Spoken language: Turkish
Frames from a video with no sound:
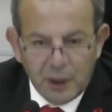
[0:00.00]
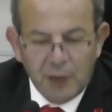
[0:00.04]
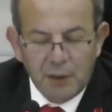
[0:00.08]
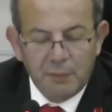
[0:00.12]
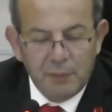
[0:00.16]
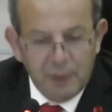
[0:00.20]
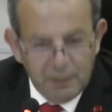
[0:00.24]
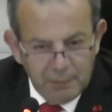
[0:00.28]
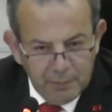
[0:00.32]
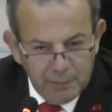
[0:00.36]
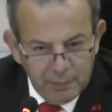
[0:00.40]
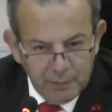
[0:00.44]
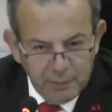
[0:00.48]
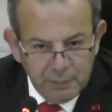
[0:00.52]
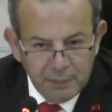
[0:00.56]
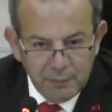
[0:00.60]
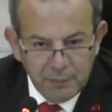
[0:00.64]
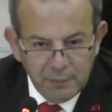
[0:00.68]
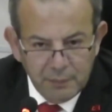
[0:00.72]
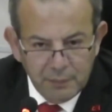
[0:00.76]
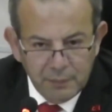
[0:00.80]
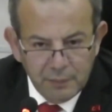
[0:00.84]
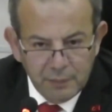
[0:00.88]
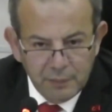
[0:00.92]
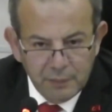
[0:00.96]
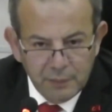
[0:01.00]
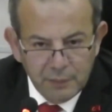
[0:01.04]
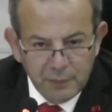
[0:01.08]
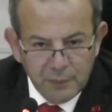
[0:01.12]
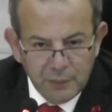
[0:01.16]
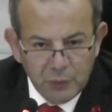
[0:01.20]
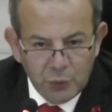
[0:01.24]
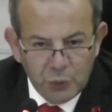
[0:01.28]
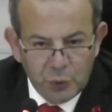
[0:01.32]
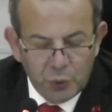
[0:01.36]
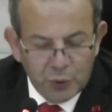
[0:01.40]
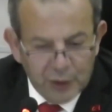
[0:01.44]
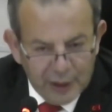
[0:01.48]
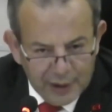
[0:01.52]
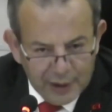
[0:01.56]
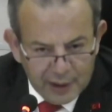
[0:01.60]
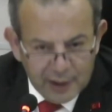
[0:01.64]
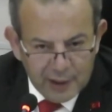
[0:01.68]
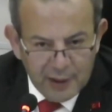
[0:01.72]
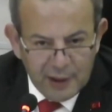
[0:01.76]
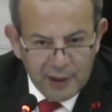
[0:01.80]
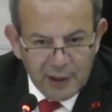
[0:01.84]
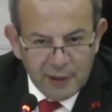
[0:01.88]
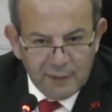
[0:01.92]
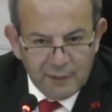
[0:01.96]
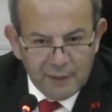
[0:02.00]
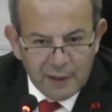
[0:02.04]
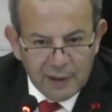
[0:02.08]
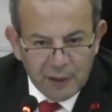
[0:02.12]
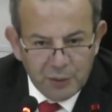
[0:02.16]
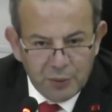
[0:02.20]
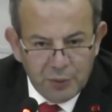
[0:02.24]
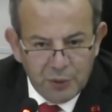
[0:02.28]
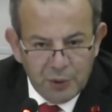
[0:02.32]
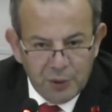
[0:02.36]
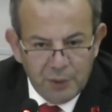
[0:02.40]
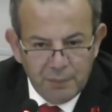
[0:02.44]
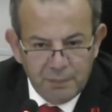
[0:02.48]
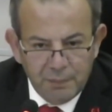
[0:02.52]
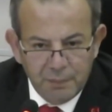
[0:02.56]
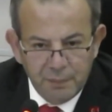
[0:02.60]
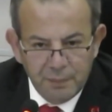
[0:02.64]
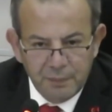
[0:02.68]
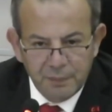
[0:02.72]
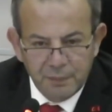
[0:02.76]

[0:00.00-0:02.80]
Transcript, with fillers: Tamam. Türk askeri de var diyorum.